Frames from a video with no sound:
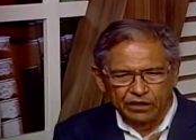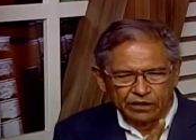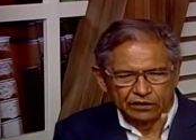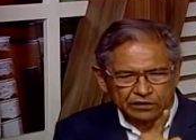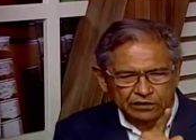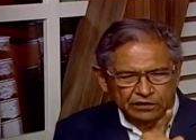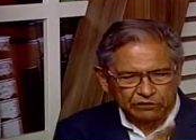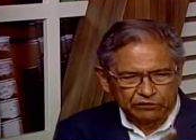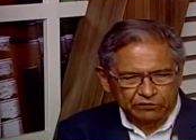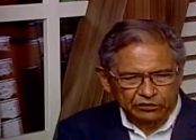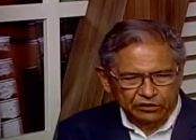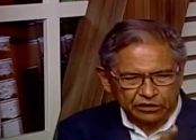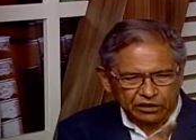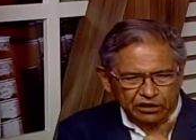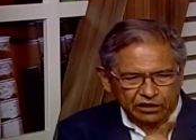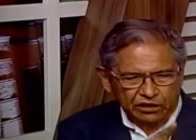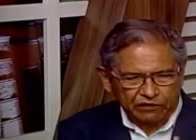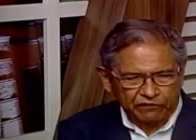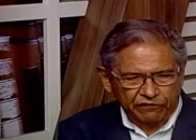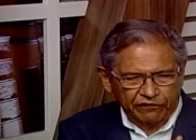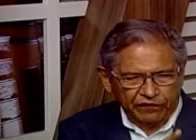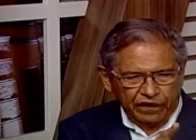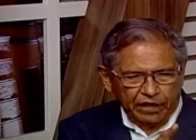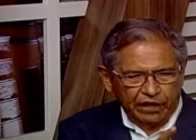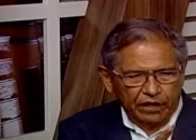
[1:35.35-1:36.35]
Se você
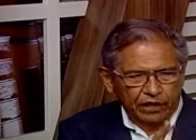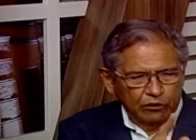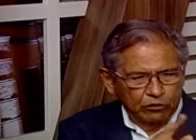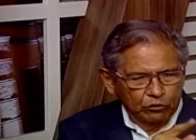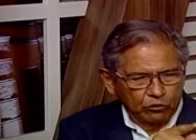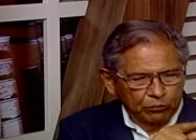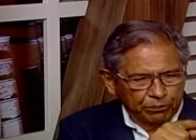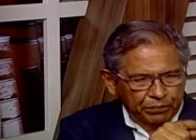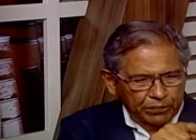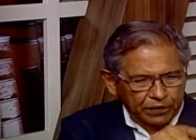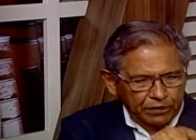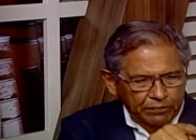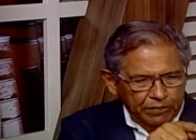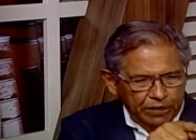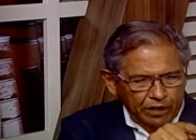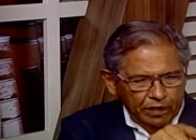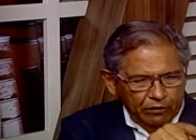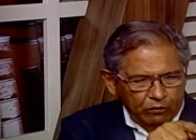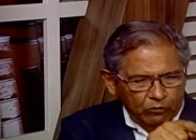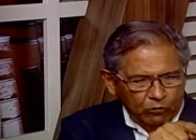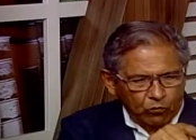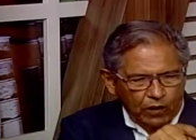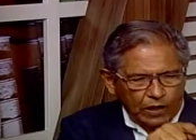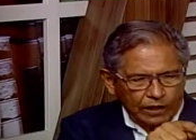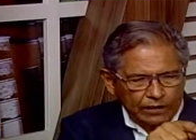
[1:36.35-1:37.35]
tiver no
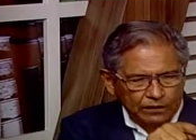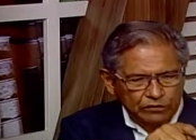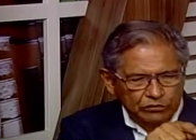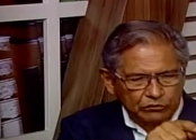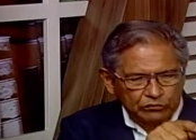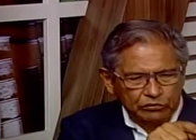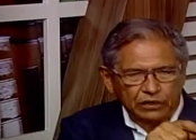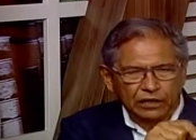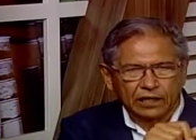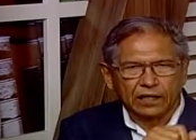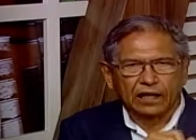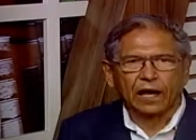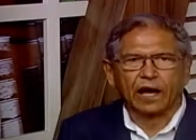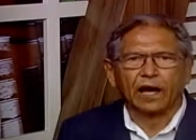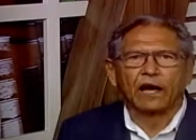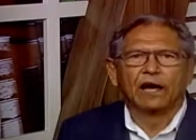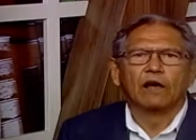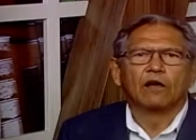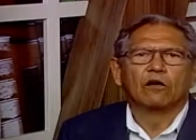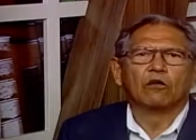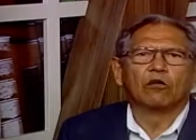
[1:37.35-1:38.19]
primeiro quartil de cá,